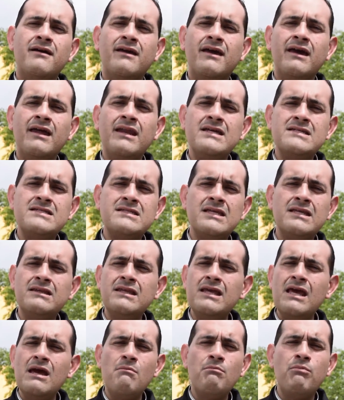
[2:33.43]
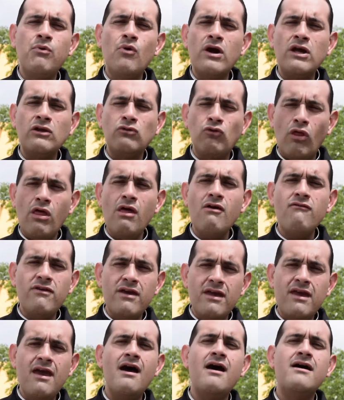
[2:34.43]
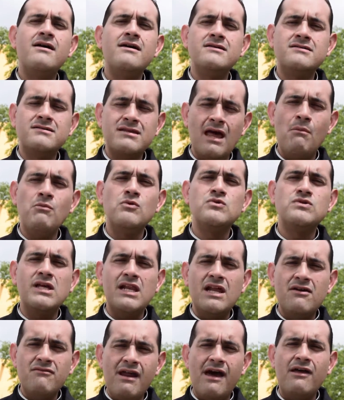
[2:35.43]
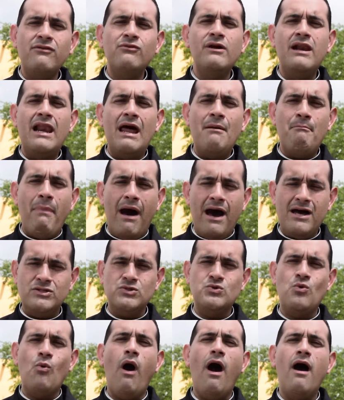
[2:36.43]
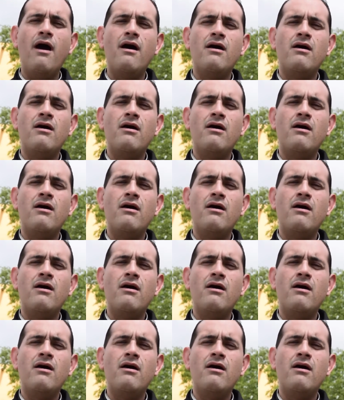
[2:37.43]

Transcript: Que en este tiempo que todavía estamos celebrando en la Pascua,